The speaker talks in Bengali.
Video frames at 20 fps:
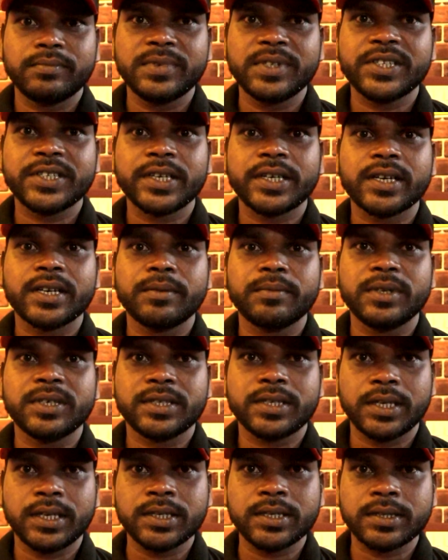মিস্টার অ্যান্ড
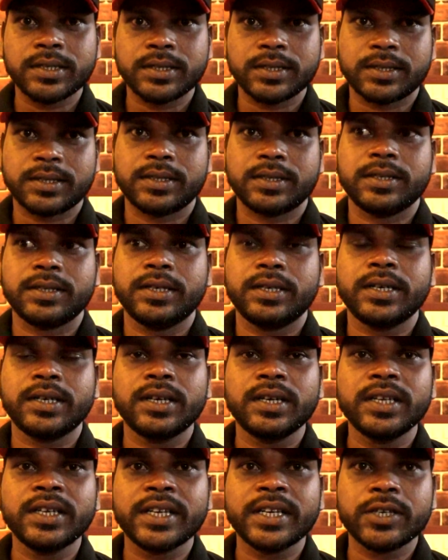মিসেস
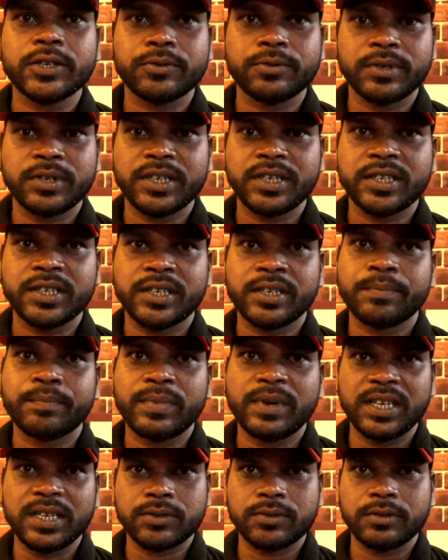ইডলি রেস্টুরেন্টের
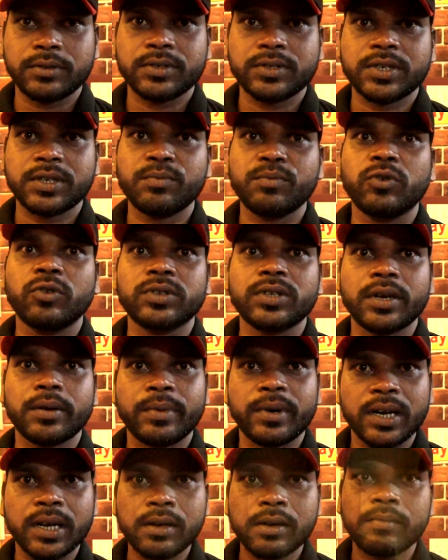প্লেস হচ্ছে
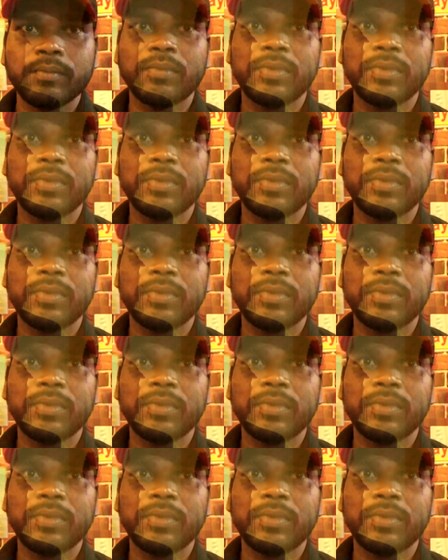মুক্তারপাড়া